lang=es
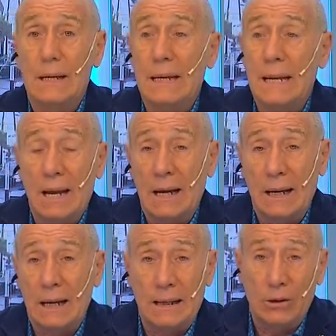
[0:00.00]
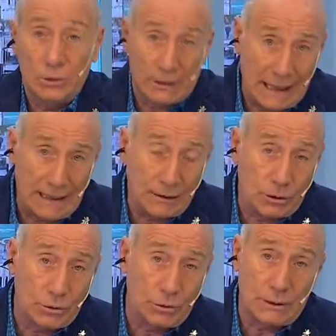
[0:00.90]
Y los
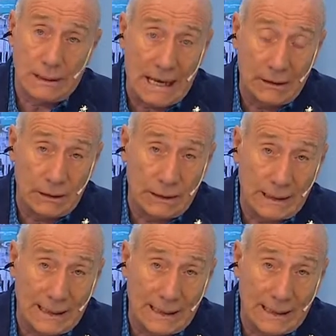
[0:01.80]
tantos tan